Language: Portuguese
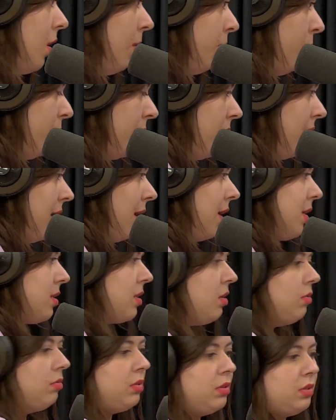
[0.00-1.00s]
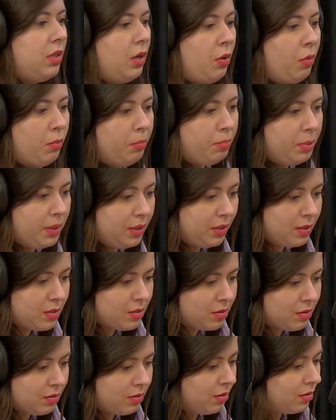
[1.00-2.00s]
Por que, que elas são interrompidas
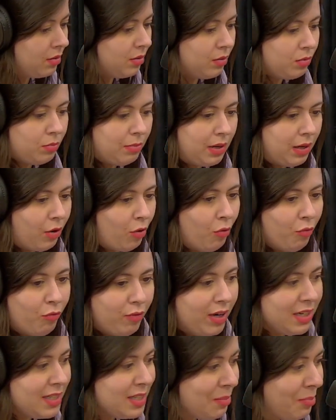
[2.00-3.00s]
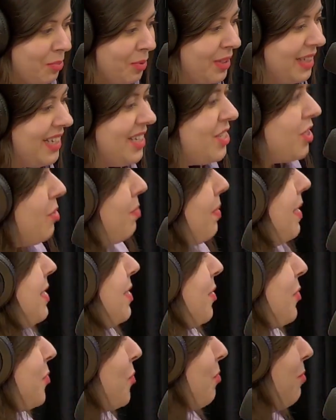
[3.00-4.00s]
numa conversa política? Por que
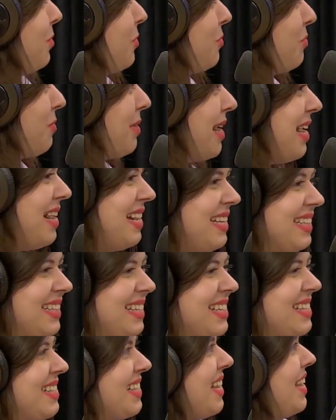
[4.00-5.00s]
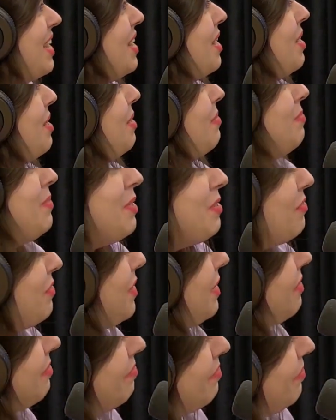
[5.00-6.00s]
são subjugadas?
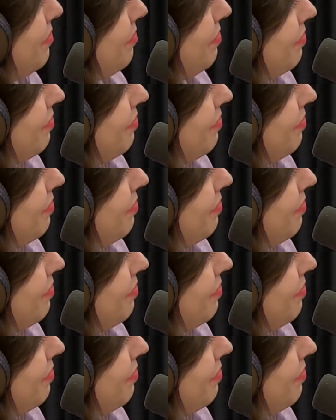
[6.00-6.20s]
Enfim,